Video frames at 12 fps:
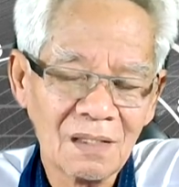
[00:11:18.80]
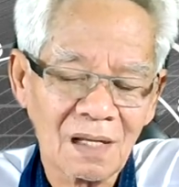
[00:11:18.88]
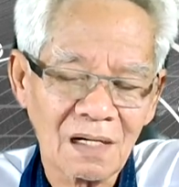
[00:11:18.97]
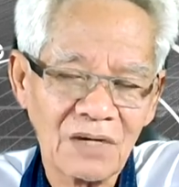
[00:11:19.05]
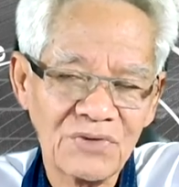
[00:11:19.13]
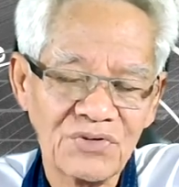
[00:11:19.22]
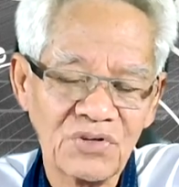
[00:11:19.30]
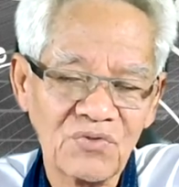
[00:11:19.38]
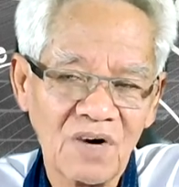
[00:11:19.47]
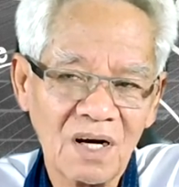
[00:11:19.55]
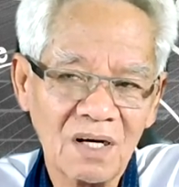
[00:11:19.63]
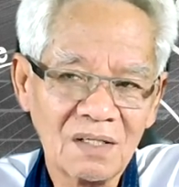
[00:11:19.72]
ทางด้านชี
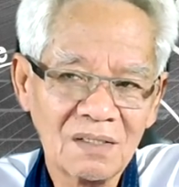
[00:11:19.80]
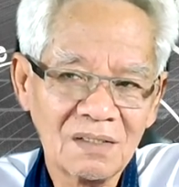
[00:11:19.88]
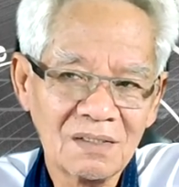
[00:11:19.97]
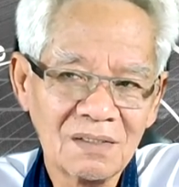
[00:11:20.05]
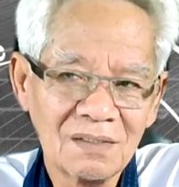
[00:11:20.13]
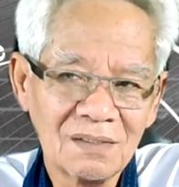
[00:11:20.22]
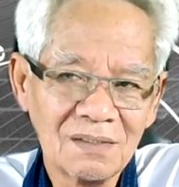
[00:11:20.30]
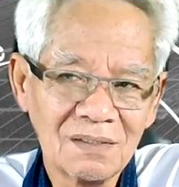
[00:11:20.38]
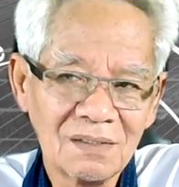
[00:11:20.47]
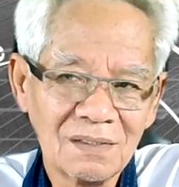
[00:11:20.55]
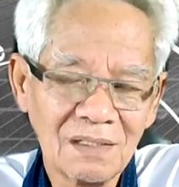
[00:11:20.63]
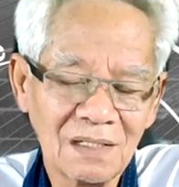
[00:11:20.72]
วะ
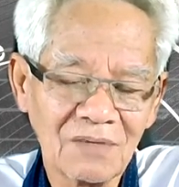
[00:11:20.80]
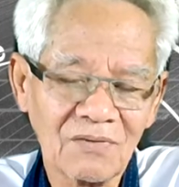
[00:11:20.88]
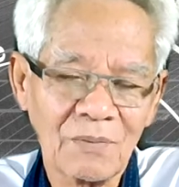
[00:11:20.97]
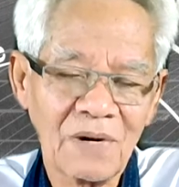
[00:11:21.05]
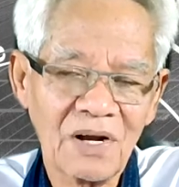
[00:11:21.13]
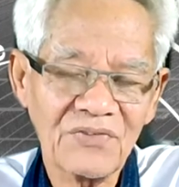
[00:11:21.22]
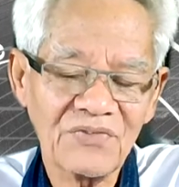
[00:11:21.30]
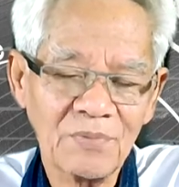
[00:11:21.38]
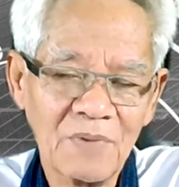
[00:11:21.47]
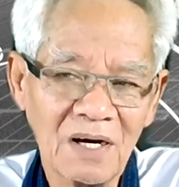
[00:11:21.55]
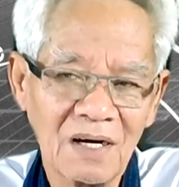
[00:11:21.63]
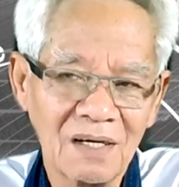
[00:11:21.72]
เรียกว่าพลาส
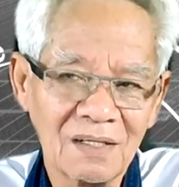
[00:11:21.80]
มา